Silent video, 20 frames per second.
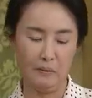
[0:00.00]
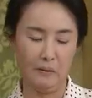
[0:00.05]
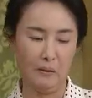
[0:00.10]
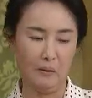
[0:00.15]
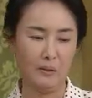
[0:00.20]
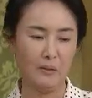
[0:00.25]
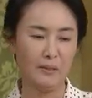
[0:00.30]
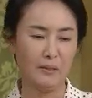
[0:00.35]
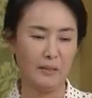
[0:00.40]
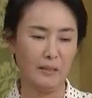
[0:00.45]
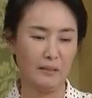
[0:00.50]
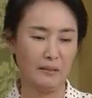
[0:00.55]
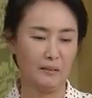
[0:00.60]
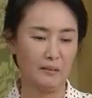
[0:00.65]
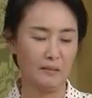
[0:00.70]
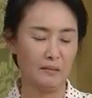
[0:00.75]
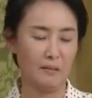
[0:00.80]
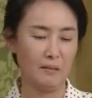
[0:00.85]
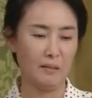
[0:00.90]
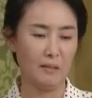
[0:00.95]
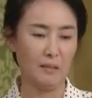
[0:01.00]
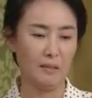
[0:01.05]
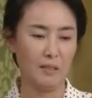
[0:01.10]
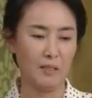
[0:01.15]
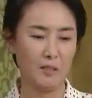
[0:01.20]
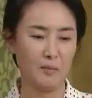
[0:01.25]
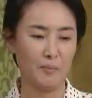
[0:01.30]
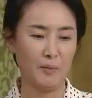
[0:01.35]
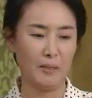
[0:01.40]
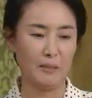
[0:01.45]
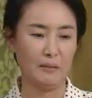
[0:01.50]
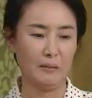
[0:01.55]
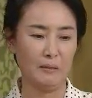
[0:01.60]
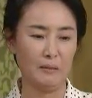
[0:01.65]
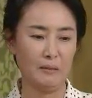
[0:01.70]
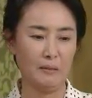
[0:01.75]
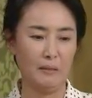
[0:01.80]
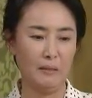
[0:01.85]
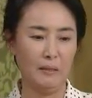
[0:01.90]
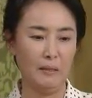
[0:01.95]
어린애 같은 생각이지만
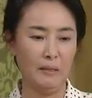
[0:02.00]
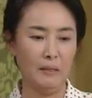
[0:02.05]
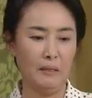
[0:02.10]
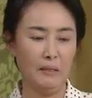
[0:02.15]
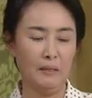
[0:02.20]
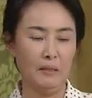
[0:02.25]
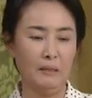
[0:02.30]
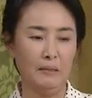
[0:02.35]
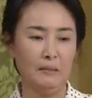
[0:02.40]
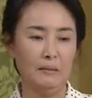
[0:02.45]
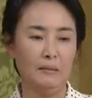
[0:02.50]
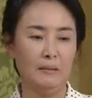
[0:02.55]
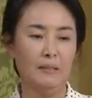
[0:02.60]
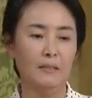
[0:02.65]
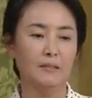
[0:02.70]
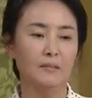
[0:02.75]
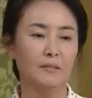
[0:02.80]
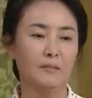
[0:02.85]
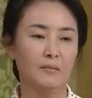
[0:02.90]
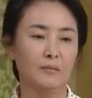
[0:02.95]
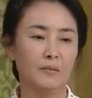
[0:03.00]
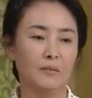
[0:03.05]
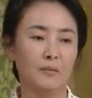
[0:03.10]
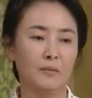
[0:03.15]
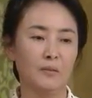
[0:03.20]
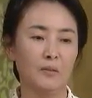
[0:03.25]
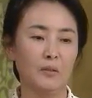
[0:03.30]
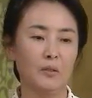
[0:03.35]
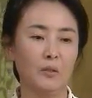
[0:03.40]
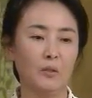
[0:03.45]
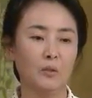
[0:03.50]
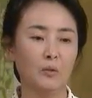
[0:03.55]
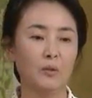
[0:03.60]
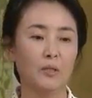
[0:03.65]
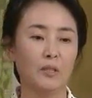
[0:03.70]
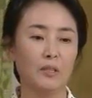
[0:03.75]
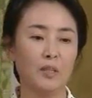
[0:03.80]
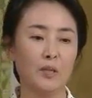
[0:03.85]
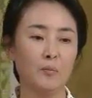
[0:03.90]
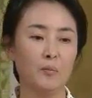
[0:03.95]
난
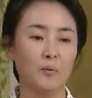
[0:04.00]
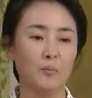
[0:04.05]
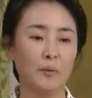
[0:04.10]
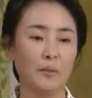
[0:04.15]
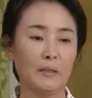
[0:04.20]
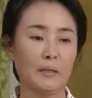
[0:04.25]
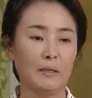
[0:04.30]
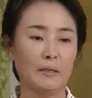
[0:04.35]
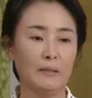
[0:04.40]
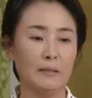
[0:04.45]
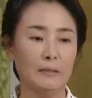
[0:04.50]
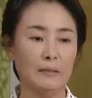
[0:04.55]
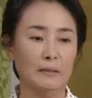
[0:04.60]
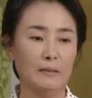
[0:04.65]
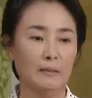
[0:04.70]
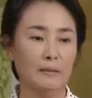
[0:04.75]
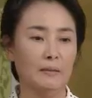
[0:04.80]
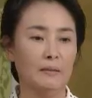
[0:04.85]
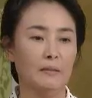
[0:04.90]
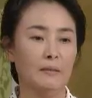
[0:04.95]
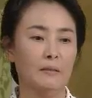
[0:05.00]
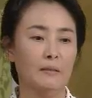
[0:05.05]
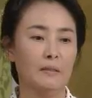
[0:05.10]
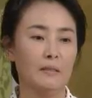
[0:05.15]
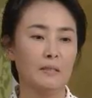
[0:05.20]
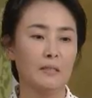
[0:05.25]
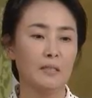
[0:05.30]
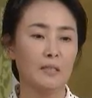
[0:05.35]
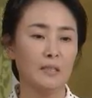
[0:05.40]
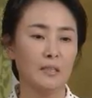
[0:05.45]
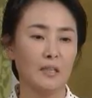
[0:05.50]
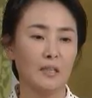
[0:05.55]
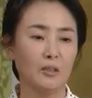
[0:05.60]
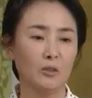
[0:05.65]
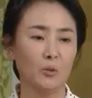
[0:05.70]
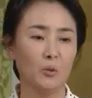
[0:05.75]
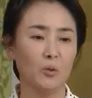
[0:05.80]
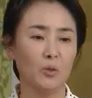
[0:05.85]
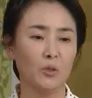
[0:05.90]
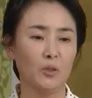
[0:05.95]
우리 태범이가
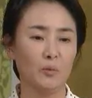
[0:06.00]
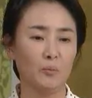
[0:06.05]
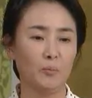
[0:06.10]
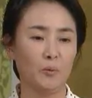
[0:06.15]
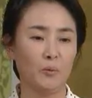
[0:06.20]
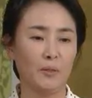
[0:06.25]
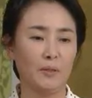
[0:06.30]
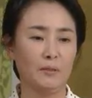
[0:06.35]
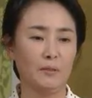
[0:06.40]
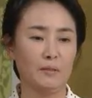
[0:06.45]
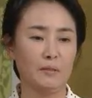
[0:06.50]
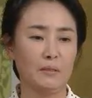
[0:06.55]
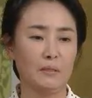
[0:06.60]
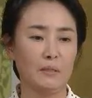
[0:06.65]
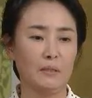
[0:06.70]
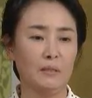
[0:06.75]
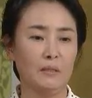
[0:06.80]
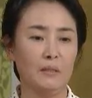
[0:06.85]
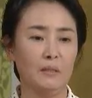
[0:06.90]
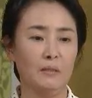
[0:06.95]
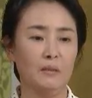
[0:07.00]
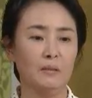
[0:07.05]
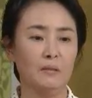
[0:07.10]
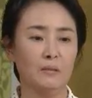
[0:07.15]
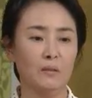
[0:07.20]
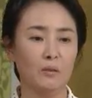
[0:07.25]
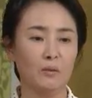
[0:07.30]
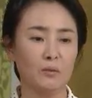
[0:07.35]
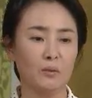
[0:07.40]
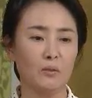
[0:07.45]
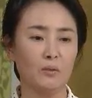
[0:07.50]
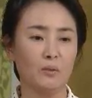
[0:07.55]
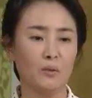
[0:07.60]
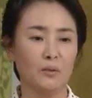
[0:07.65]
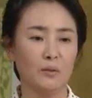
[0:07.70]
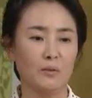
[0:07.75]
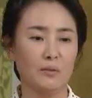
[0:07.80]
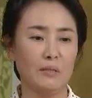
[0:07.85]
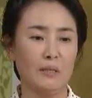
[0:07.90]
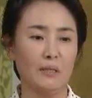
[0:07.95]
승희랑 노경이 보란 듯이
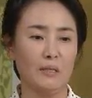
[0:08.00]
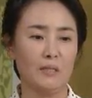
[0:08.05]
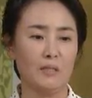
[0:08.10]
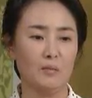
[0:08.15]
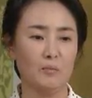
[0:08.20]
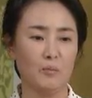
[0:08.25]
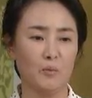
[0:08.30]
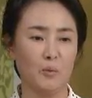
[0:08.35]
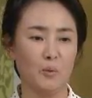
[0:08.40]
떵떵거리고 살았으면